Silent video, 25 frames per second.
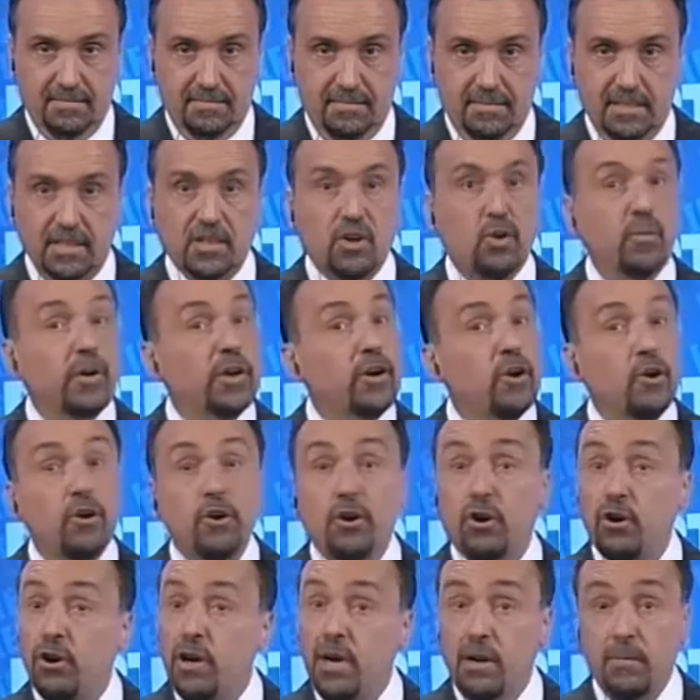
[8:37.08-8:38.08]
El gobierno
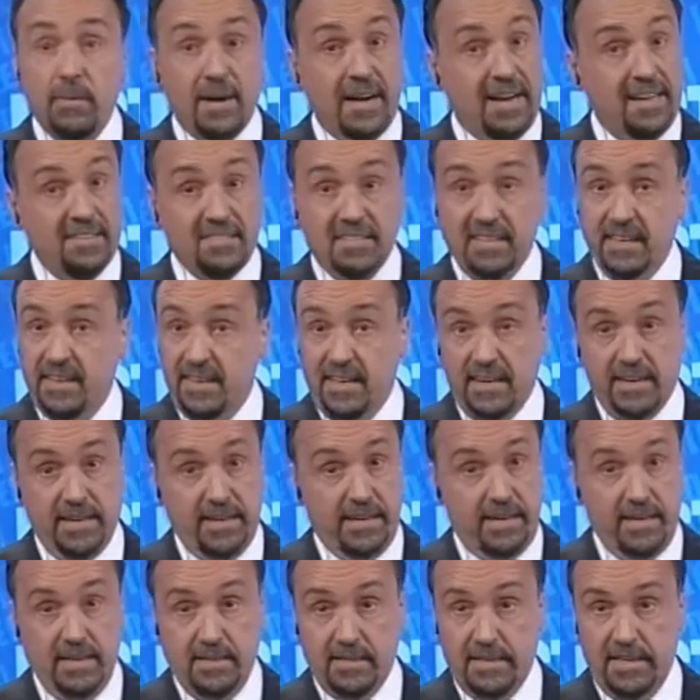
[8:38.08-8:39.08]
no le va a sacar
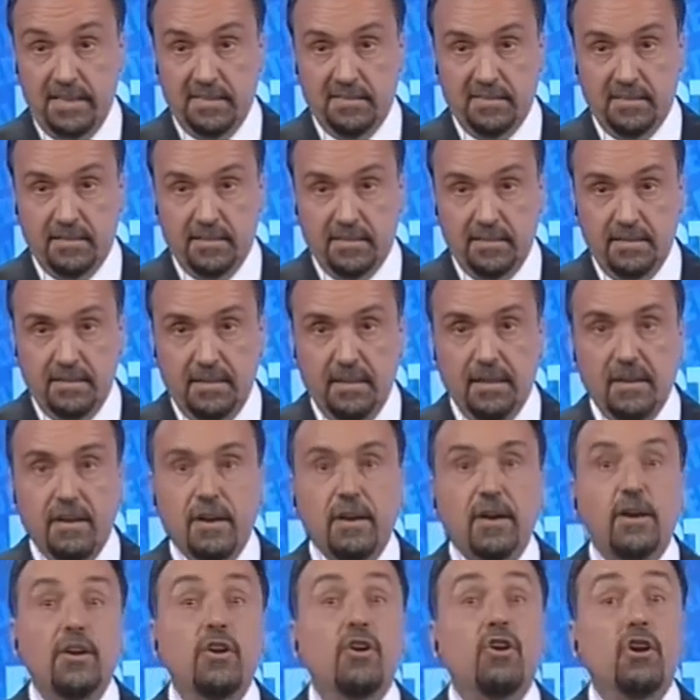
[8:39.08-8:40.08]
Canal 13.
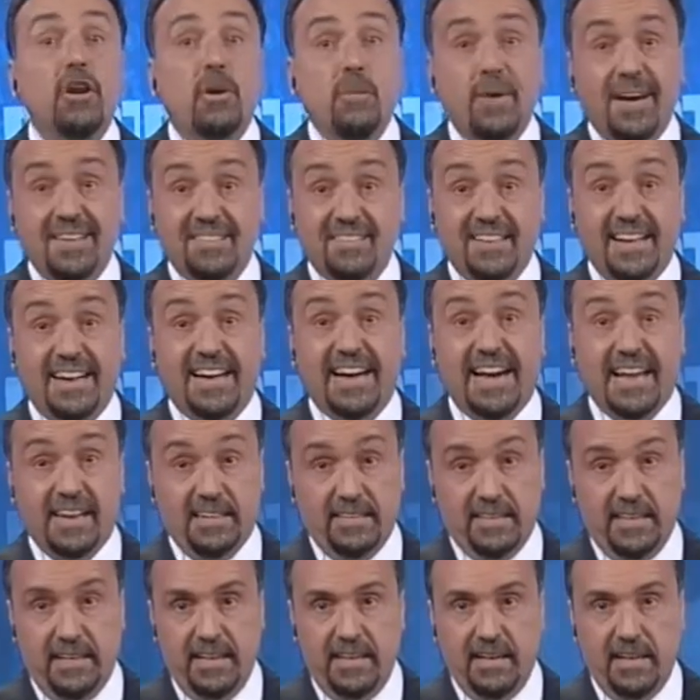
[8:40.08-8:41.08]
No le va a sacar
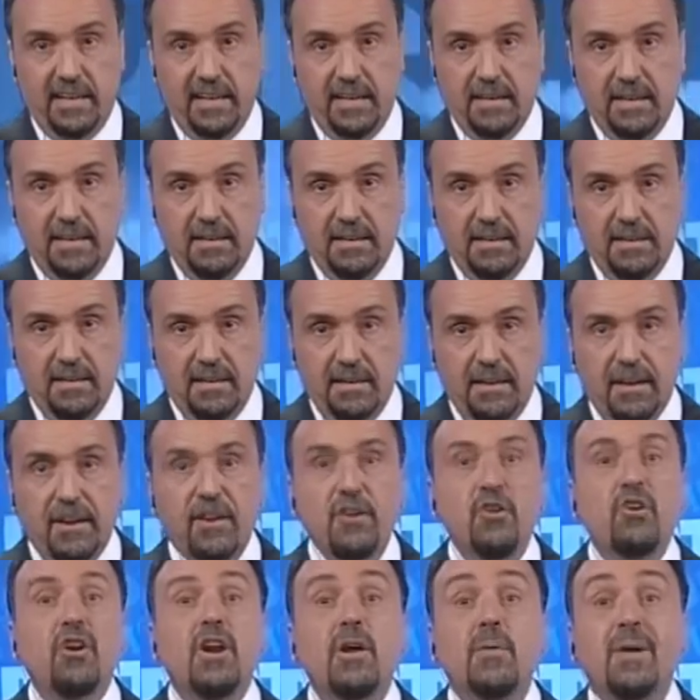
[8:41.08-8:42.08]
TN
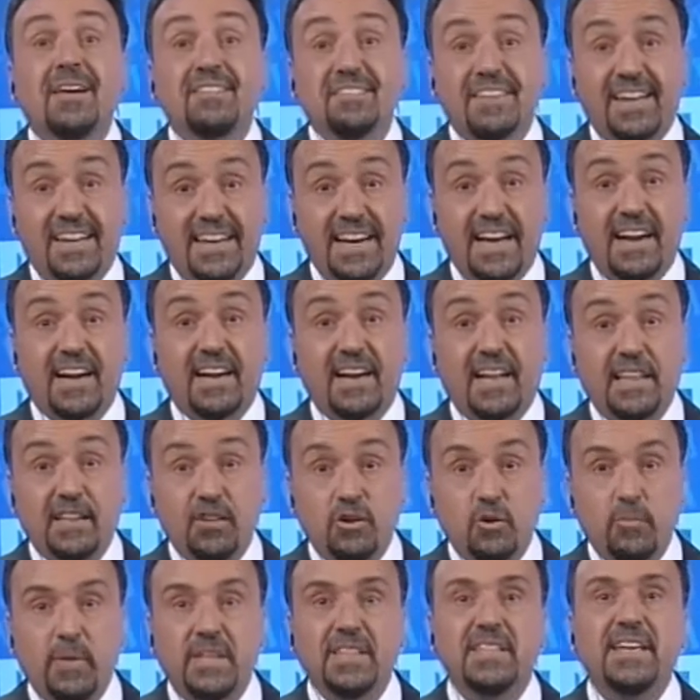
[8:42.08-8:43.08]
no le va a sacar
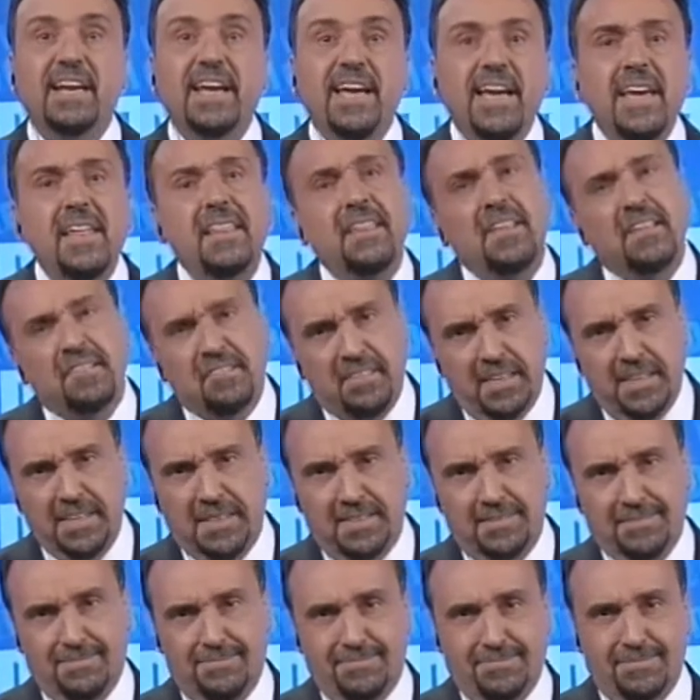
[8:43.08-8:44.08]
Radio Mitre. Es decir,
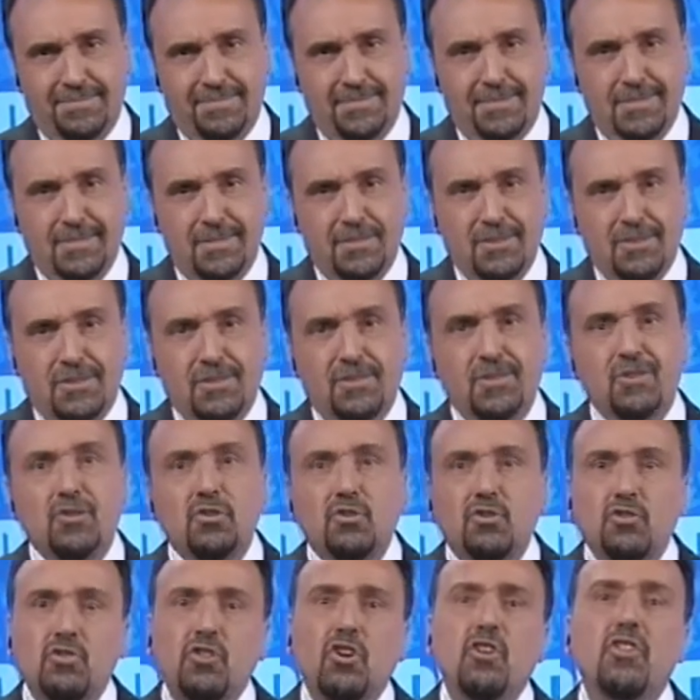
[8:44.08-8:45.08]

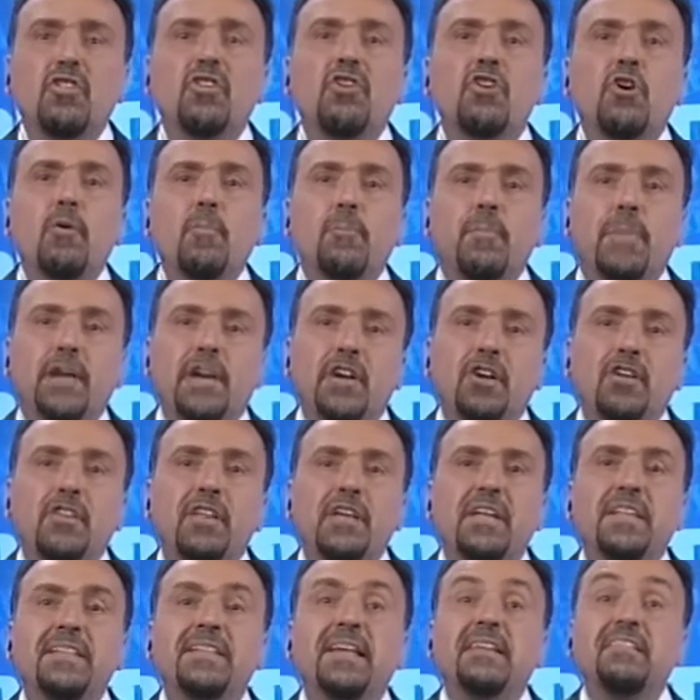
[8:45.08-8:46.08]
todos los
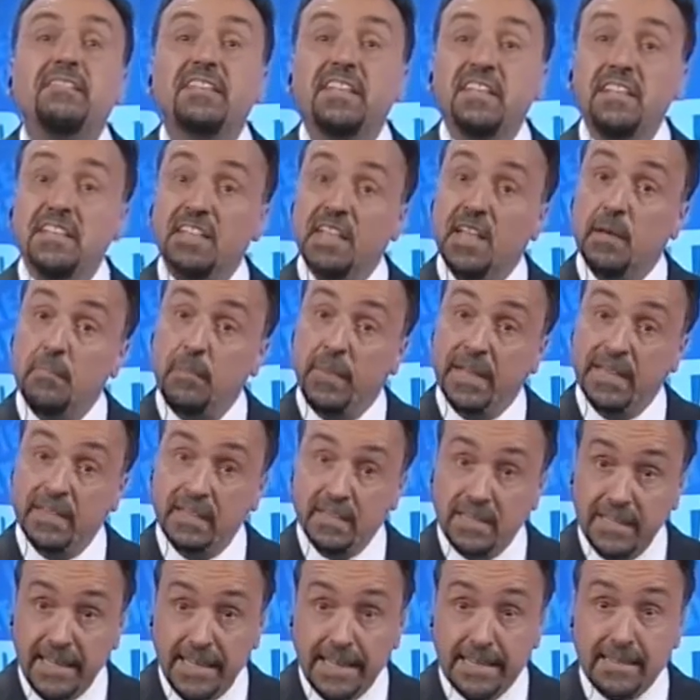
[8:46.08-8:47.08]
periodistas
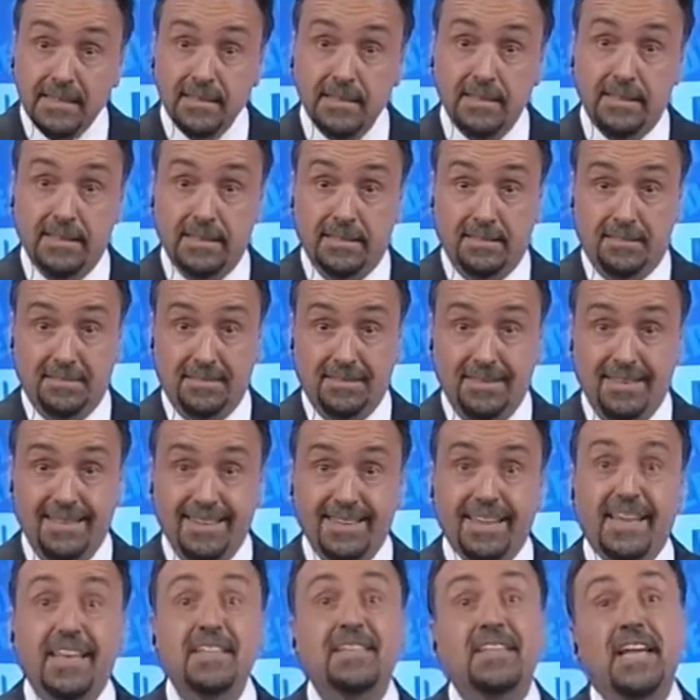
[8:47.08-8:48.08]
independientes
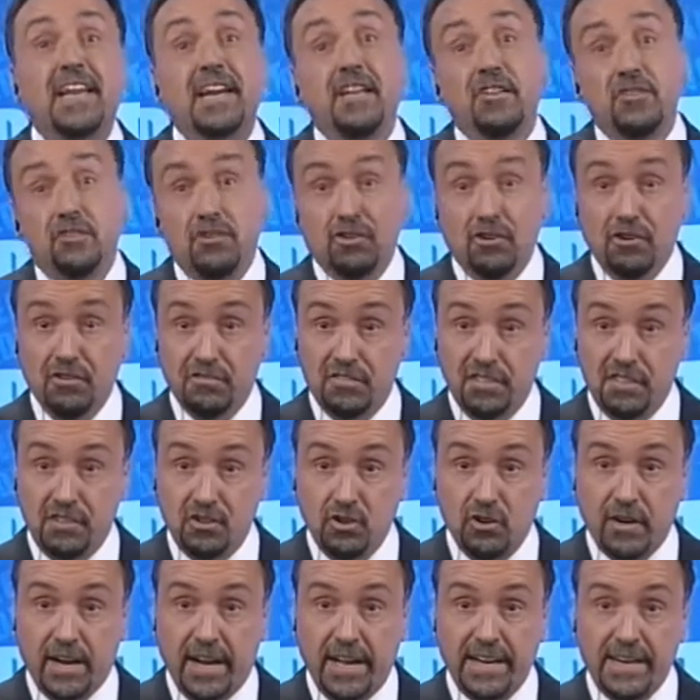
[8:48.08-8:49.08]
que están en todos
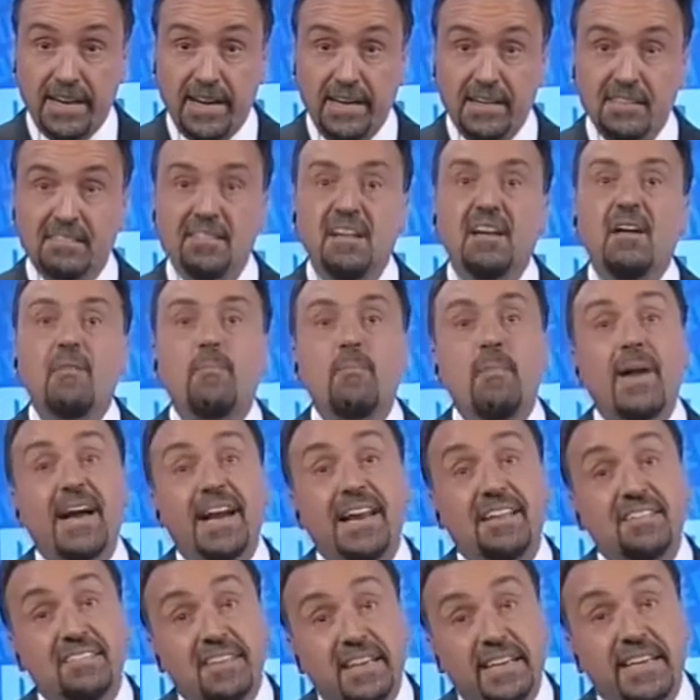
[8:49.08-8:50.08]
estos canales van a
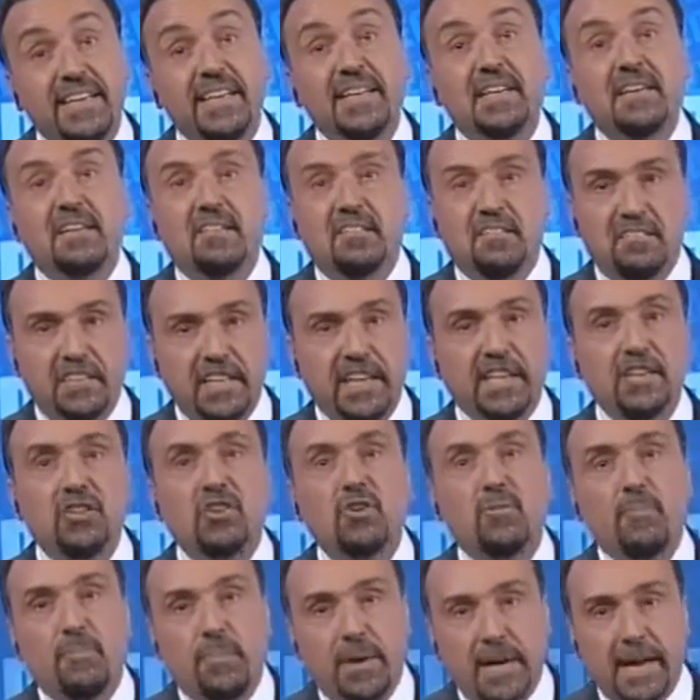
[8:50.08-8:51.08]
seguir siendo
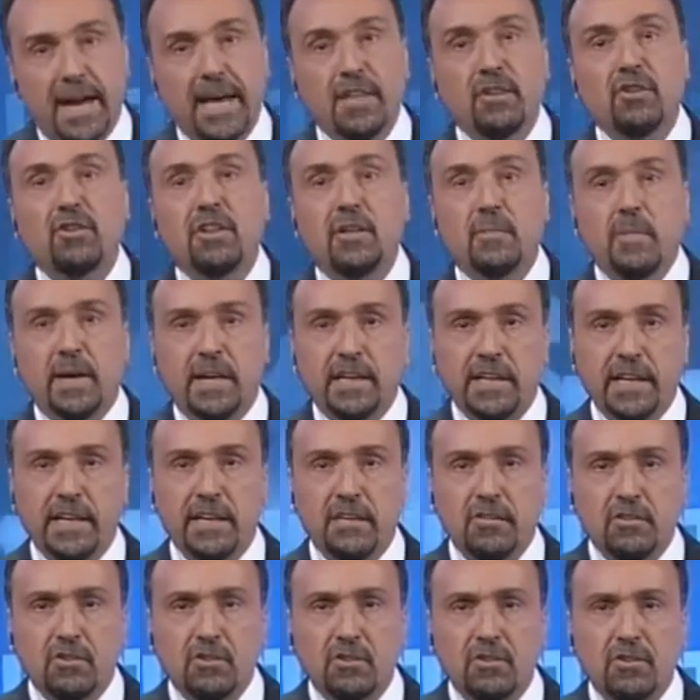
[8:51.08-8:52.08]
empleados de
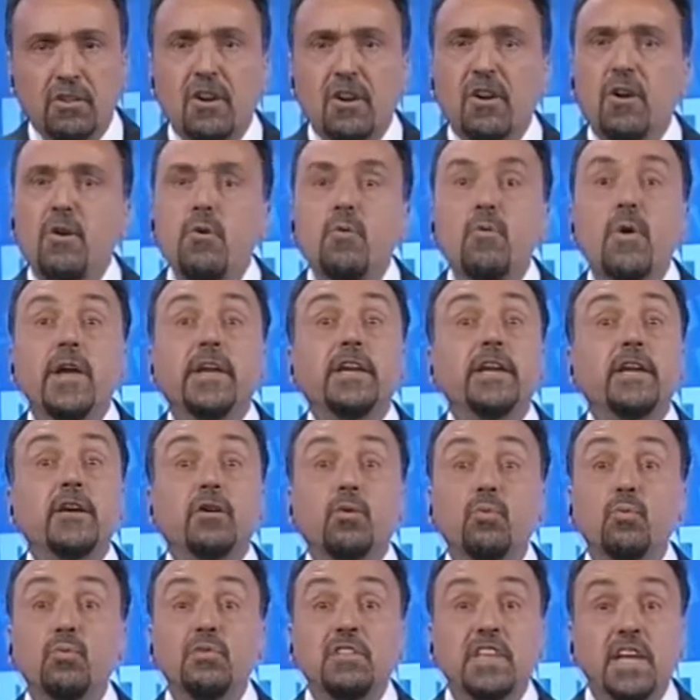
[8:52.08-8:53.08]
Mañeto. No hay
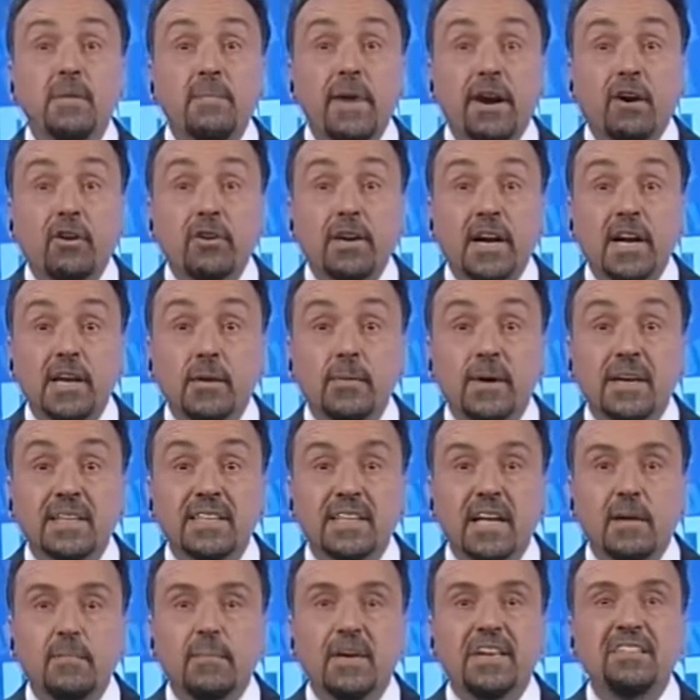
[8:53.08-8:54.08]
ningún tema con la libertad
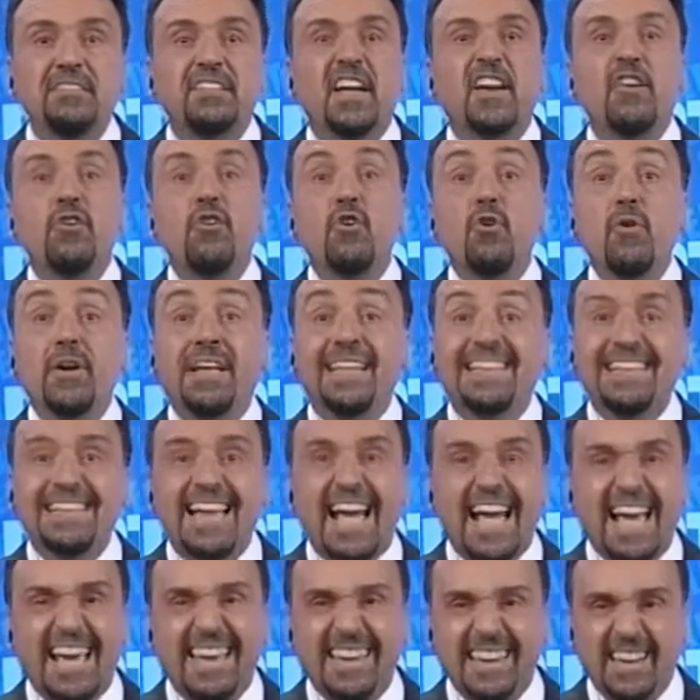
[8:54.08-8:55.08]
de prensa. No
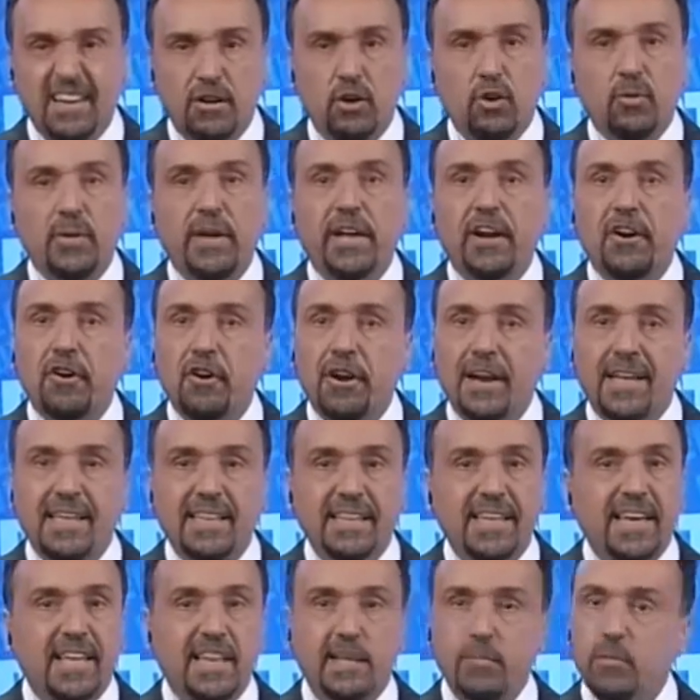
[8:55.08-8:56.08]
está en el gobierno la
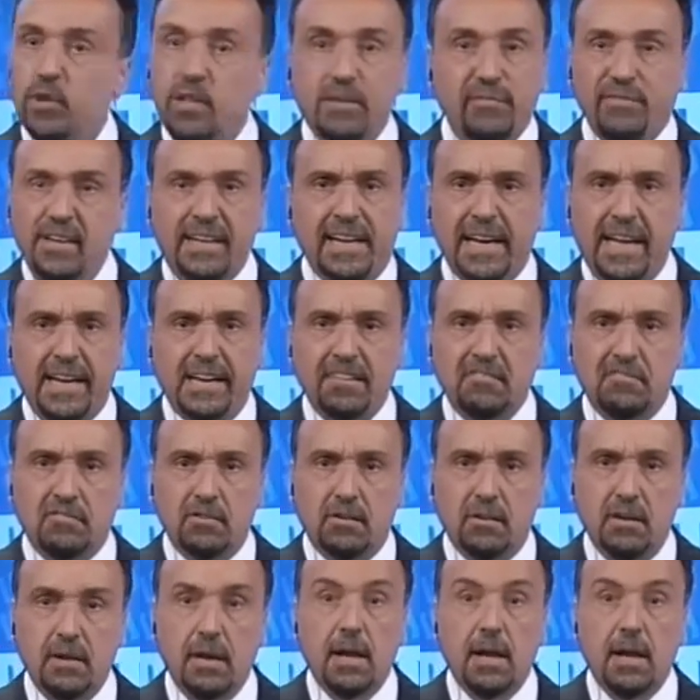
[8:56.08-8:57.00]
idea de modificar eso.